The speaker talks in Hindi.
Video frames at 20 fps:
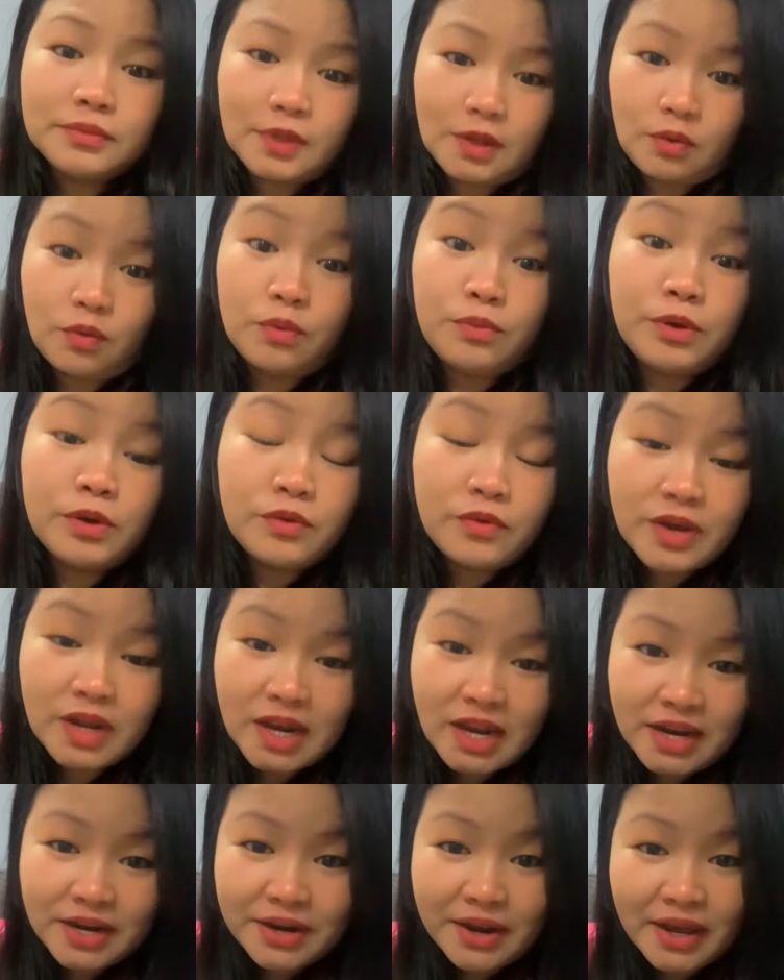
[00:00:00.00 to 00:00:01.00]
वो भी
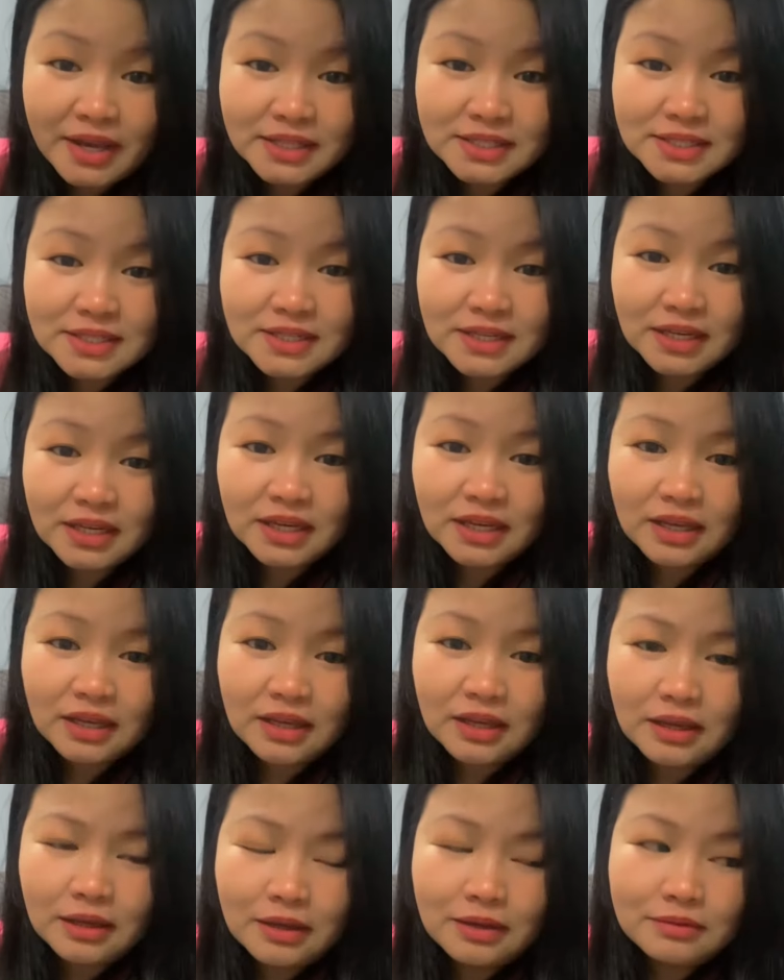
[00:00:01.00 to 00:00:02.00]
वैलेंटाइंस डे
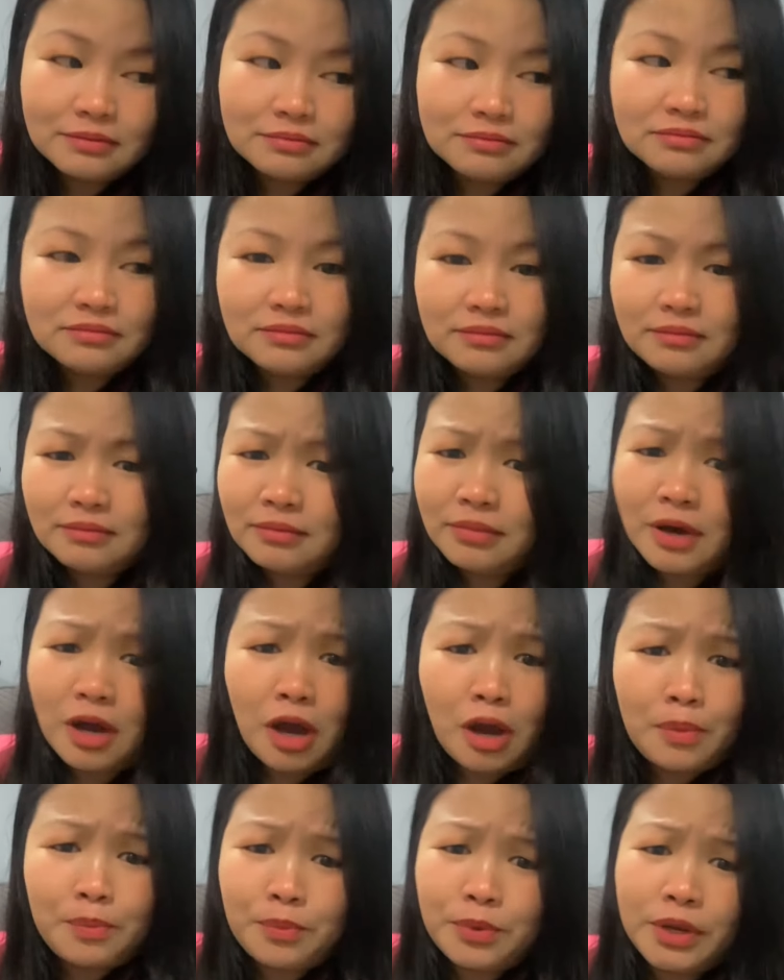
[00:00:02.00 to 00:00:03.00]

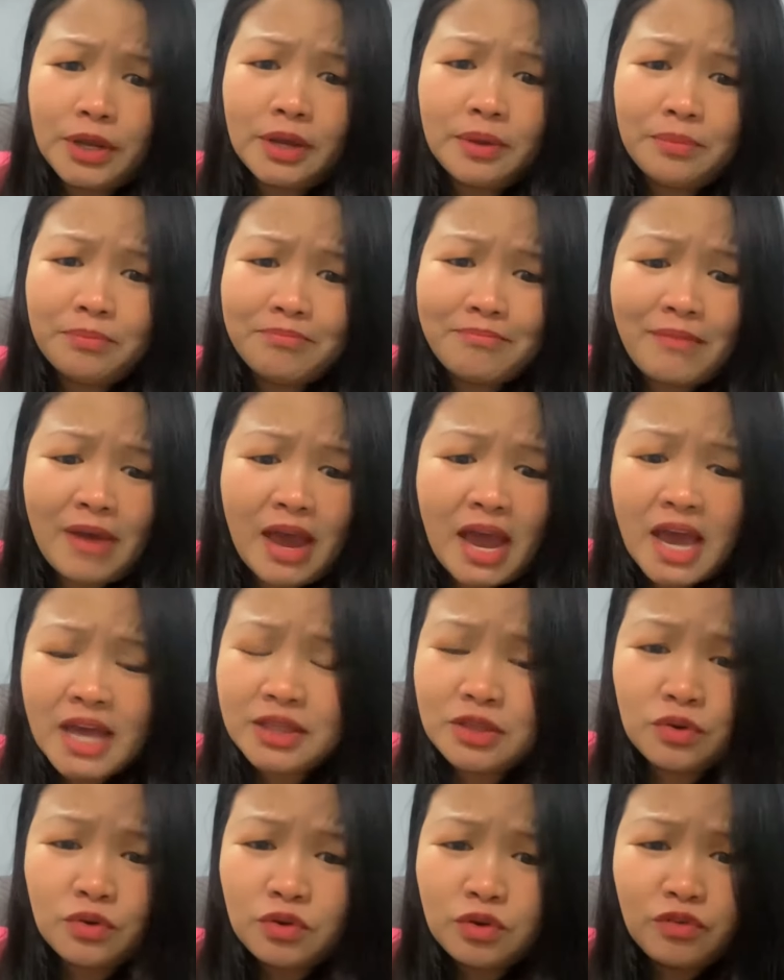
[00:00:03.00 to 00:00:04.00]
बाप रे मैं
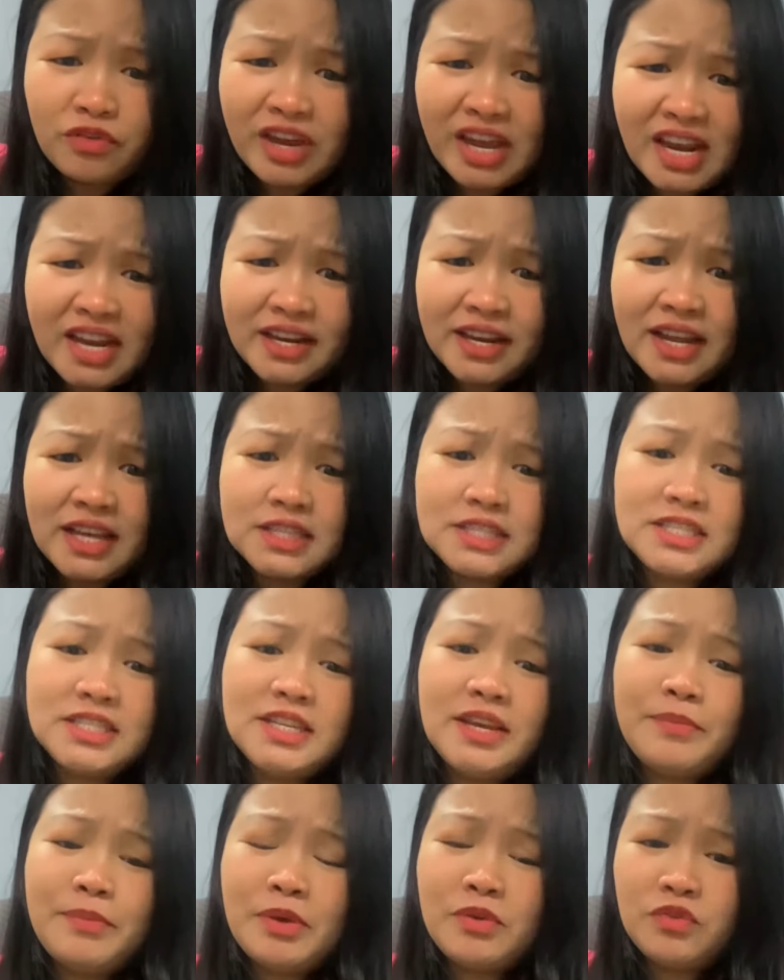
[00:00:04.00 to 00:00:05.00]
तो वैलेंटाइंस
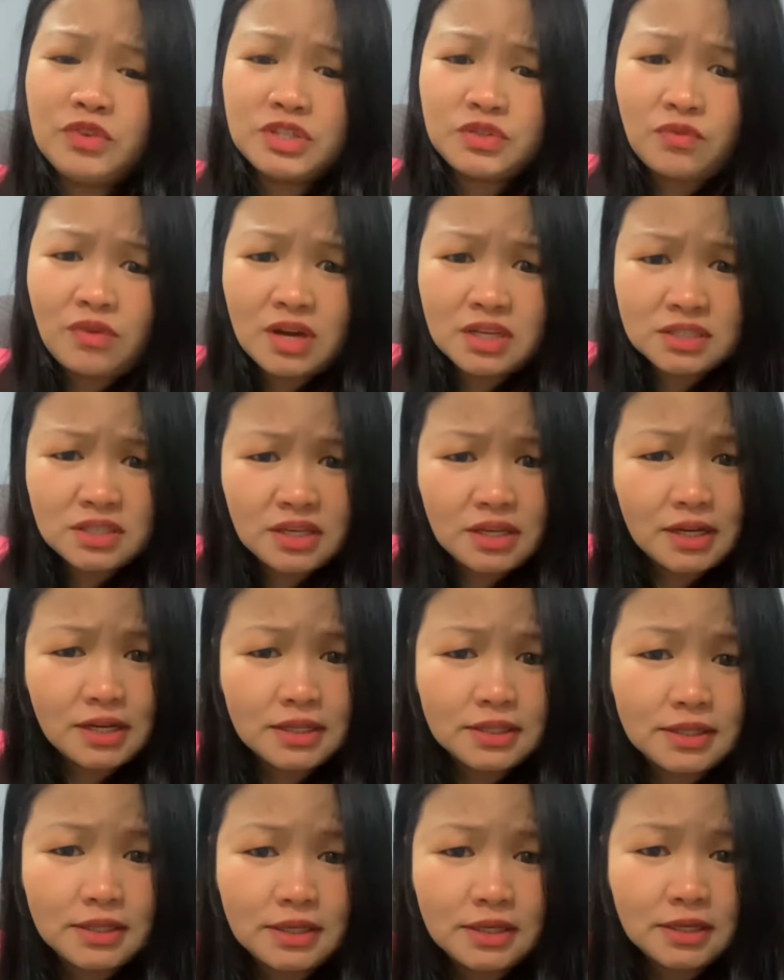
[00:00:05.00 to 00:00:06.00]
डे पे विश्वास नहीं
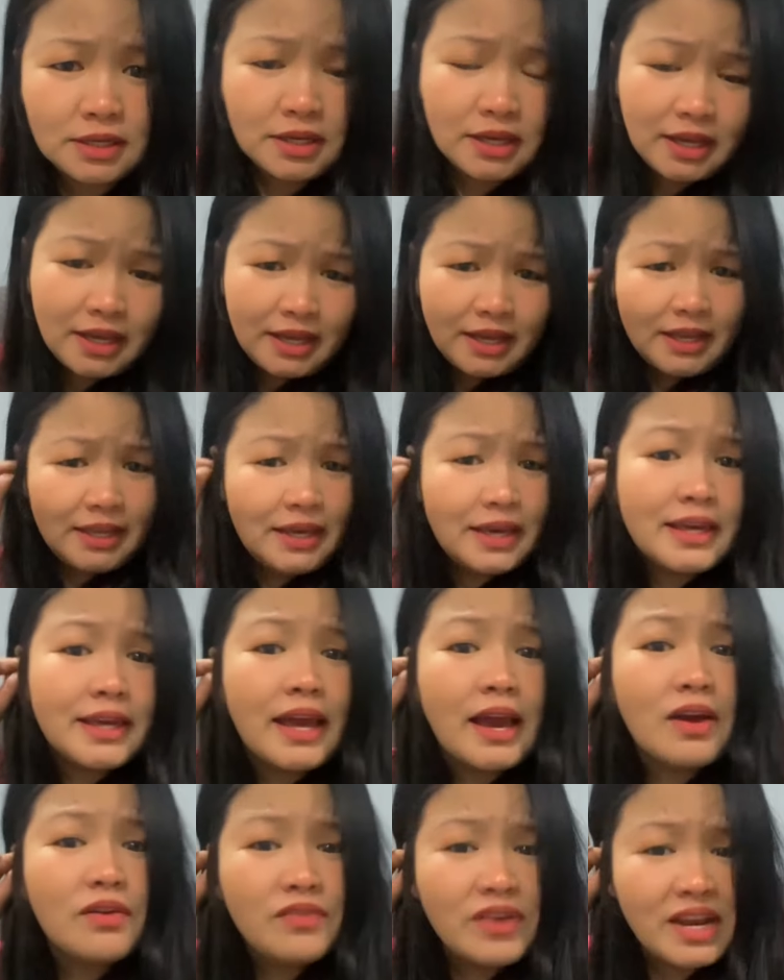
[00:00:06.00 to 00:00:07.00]
रखती कि
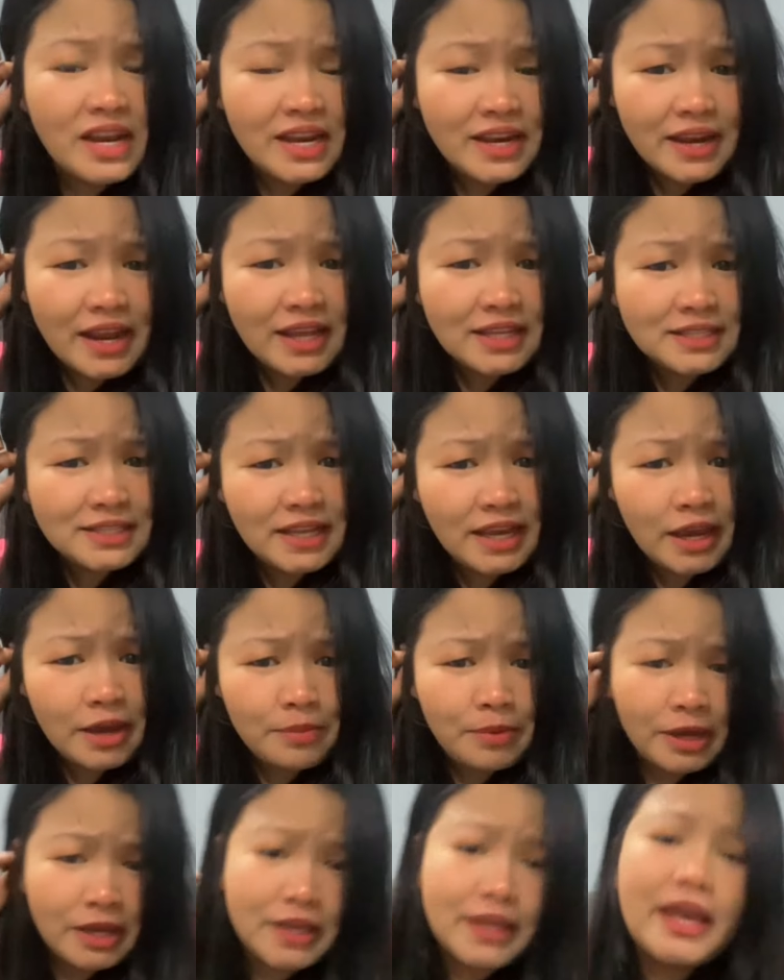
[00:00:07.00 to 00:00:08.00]
क्या वैलेंटाइंस डे है
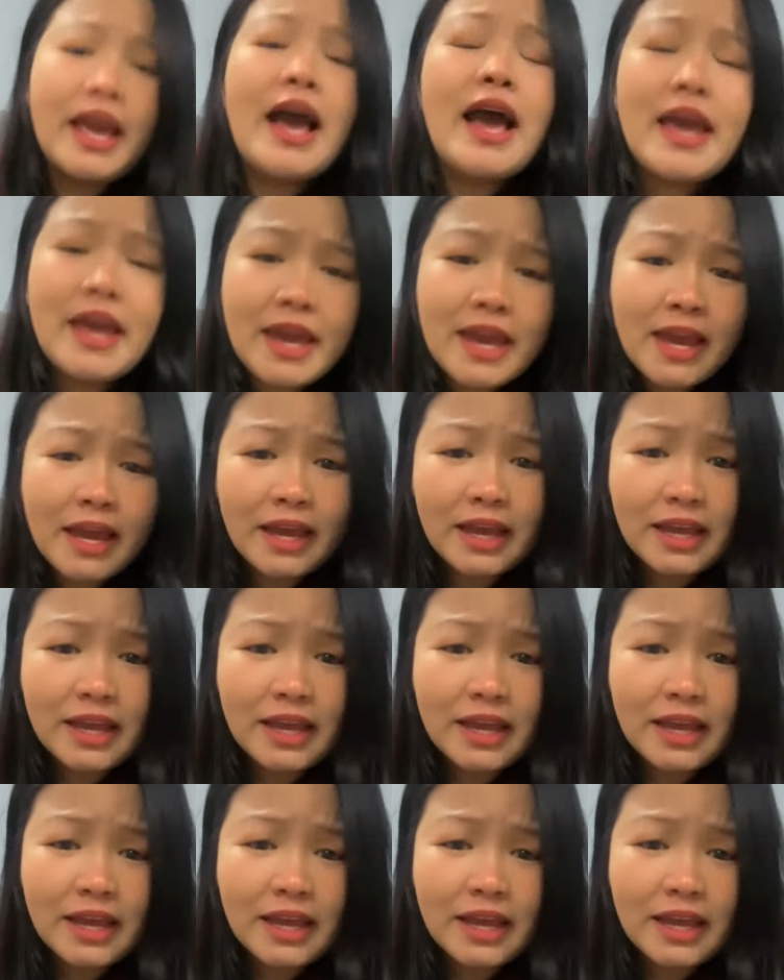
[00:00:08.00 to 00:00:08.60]
भाई क्या है